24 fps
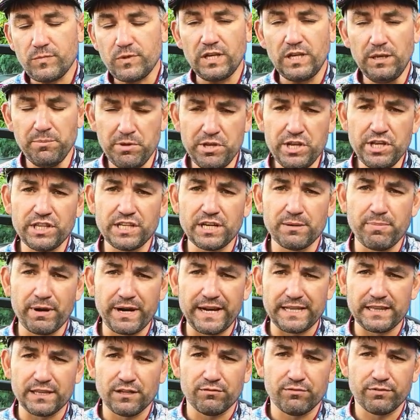именитых
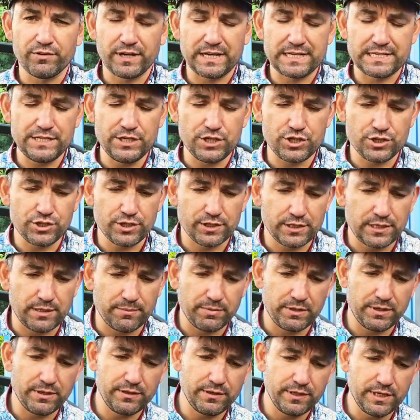брендов различных,
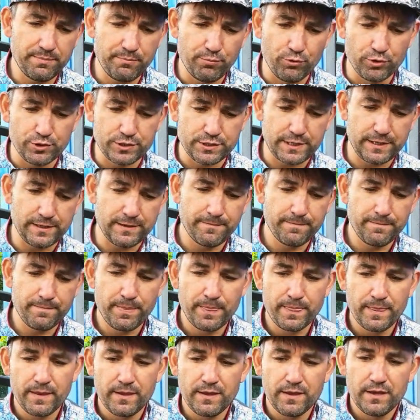там, японских.
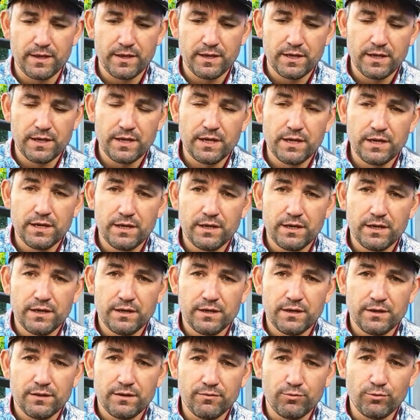
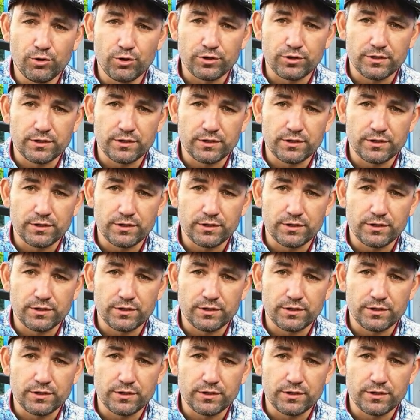Вот.